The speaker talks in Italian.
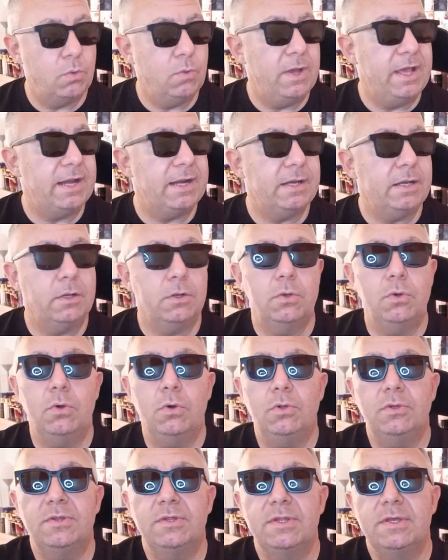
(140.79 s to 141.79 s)
QR
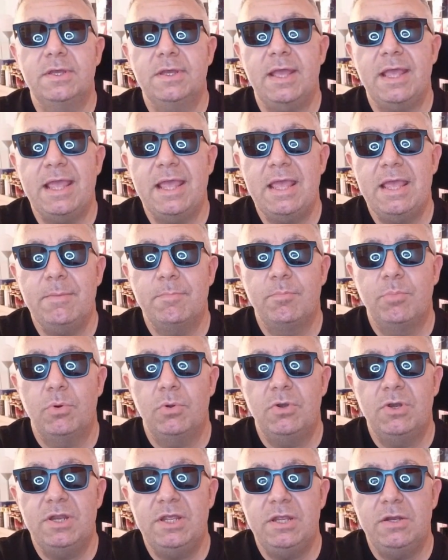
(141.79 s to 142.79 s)
code e
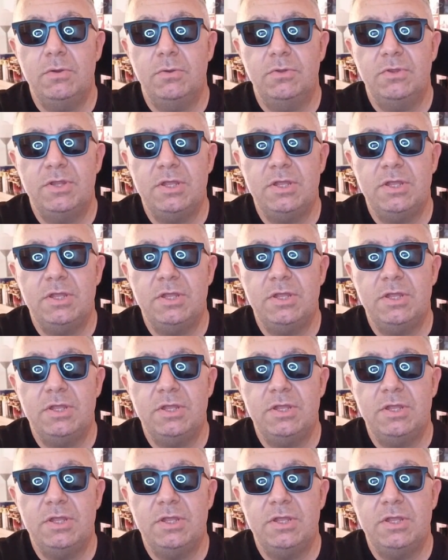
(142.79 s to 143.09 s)
bollino